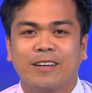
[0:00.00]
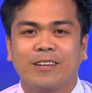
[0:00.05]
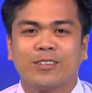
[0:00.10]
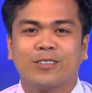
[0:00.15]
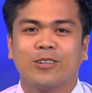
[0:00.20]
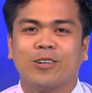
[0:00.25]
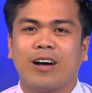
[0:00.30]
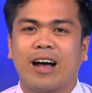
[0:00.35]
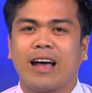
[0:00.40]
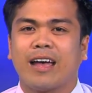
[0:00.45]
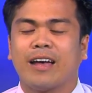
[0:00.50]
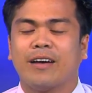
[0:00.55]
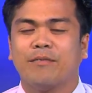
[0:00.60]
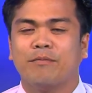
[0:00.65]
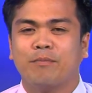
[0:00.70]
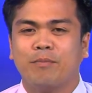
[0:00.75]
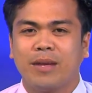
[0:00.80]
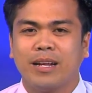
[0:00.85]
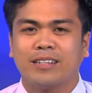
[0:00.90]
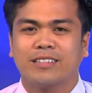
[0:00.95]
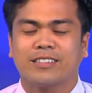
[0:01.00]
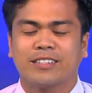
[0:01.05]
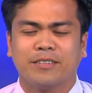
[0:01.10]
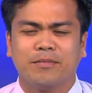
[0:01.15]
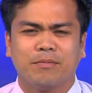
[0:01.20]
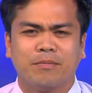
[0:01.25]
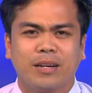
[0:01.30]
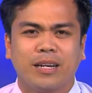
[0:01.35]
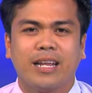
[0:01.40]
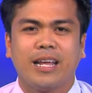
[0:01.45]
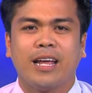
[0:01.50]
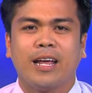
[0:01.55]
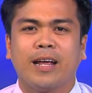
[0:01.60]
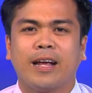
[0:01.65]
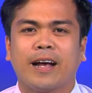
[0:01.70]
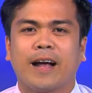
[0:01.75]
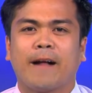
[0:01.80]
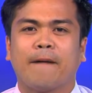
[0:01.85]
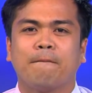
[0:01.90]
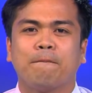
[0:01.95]
So I have met somebody
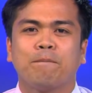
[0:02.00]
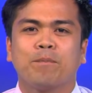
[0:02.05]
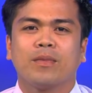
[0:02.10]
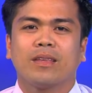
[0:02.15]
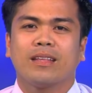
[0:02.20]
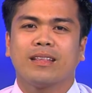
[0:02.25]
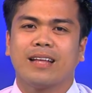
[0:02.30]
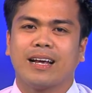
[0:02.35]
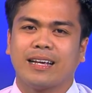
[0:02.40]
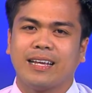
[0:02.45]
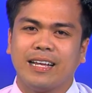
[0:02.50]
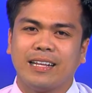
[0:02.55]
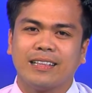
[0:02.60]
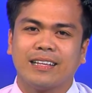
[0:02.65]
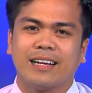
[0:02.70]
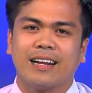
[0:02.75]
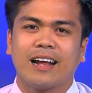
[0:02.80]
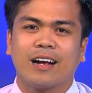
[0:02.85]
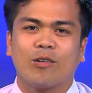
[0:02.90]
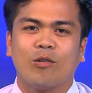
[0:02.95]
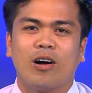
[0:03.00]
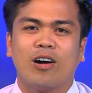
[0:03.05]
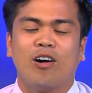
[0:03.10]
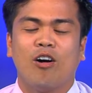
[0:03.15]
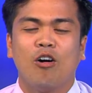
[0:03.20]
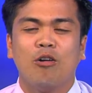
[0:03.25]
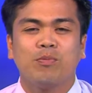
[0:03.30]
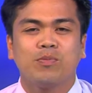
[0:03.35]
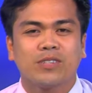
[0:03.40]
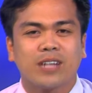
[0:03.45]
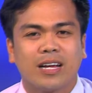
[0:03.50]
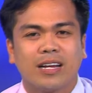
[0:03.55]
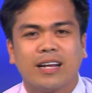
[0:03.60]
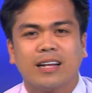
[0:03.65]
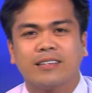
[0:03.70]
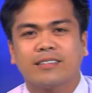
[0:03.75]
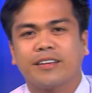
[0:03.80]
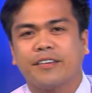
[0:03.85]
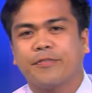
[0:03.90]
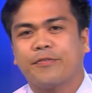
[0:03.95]
nga nakita na ko ang Hope
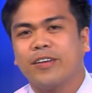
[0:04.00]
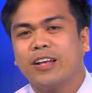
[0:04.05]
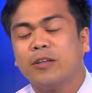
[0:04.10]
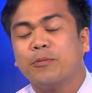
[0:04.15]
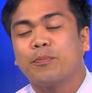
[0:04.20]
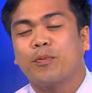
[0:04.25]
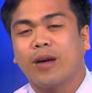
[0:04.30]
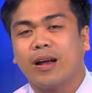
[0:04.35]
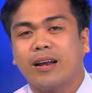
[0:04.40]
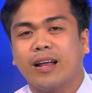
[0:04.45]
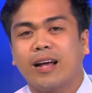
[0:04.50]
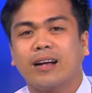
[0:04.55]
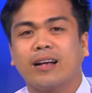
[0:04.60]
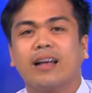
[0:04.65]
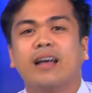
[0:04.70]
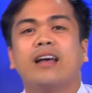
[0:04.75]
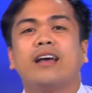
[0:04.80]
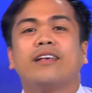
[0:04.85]
Channel sa Phil Product.